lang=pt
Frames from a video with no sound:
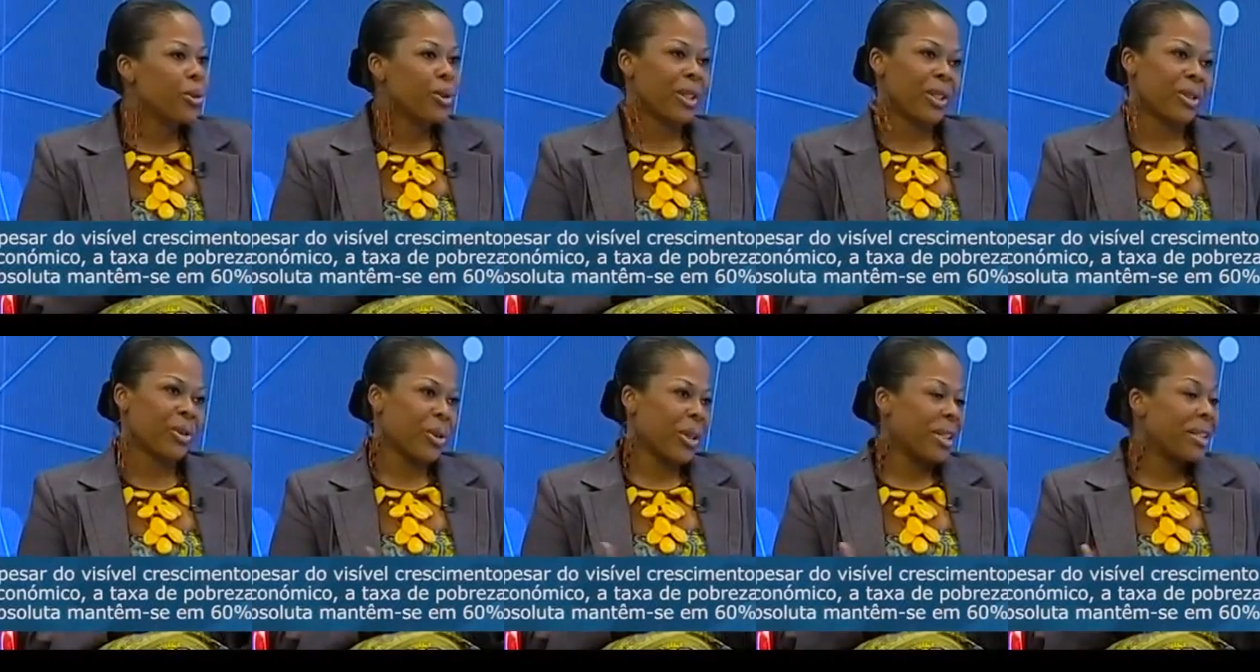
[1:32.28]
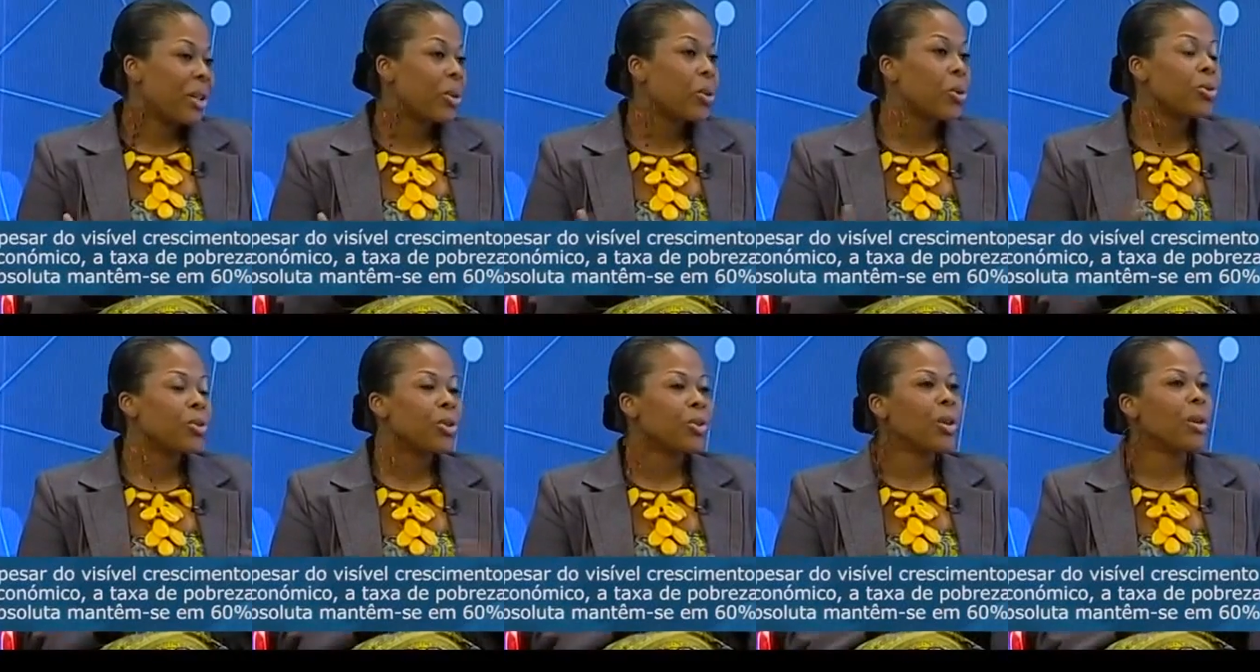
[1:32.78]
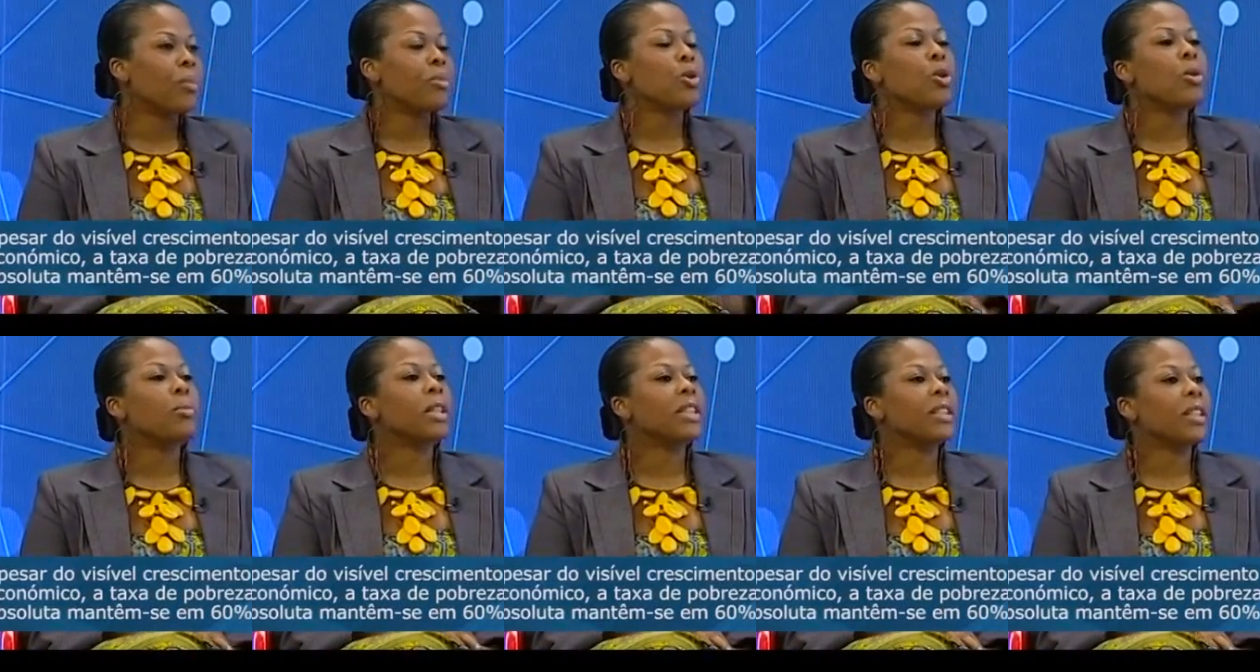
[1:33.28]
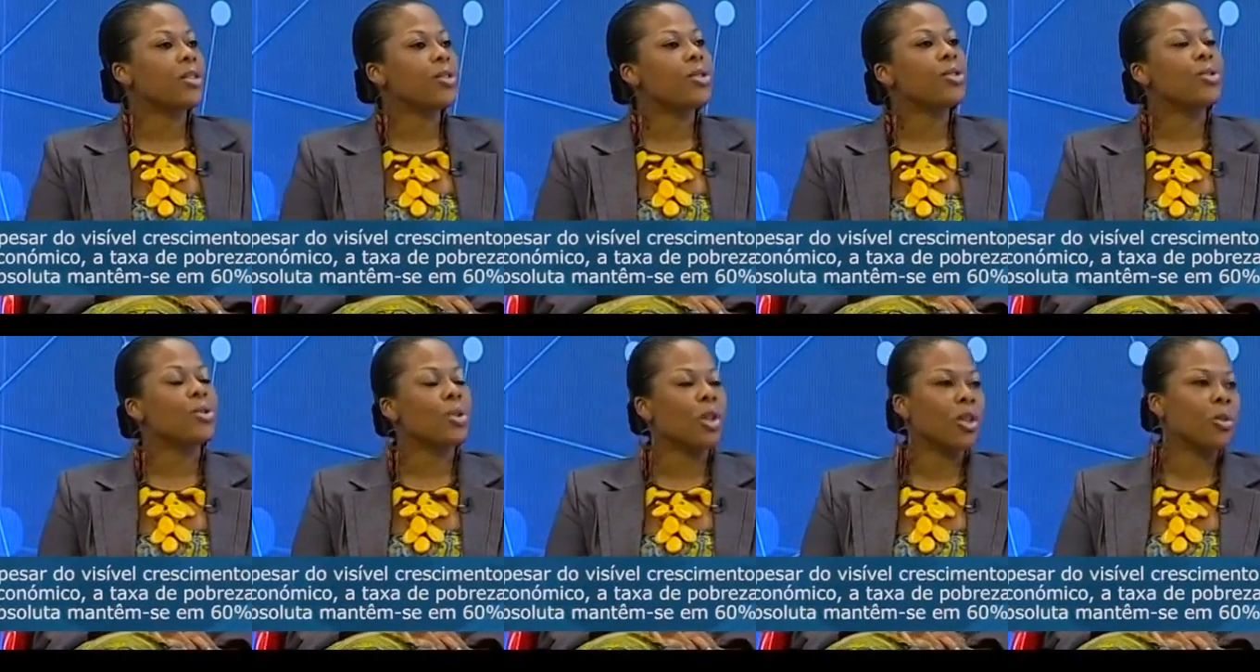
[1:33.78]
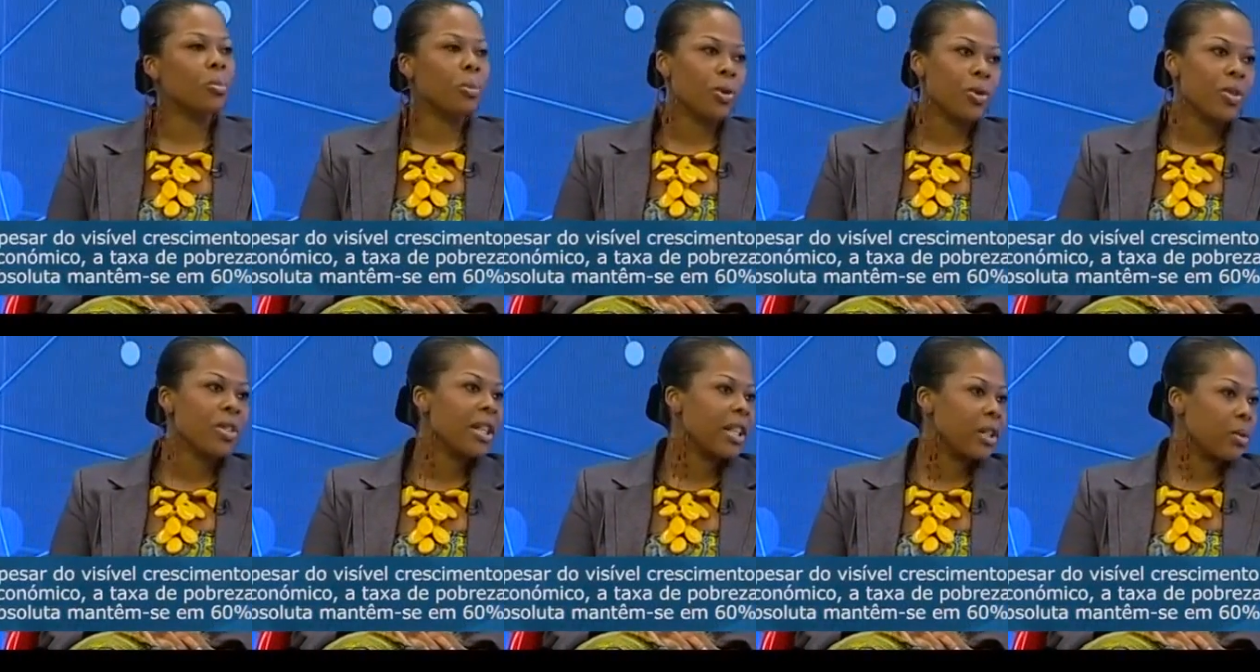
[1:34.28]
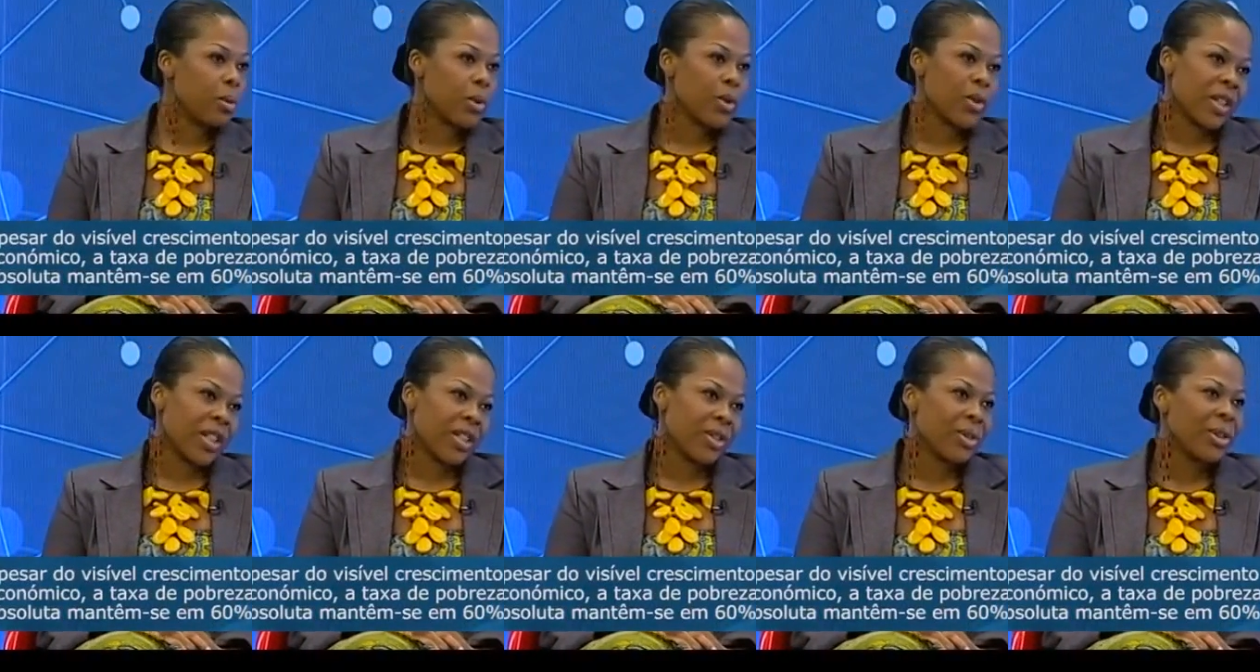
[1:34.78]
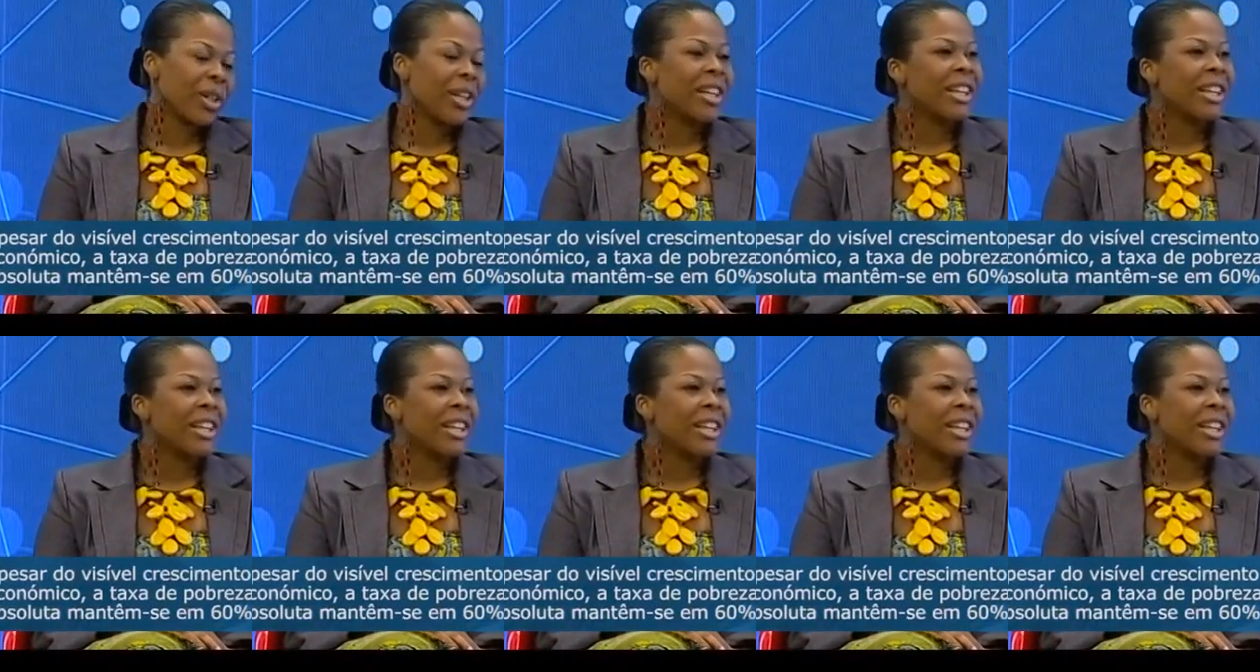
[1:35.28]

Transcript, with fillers: Portanto, ainda continuamos com uma taxa de 18,7%.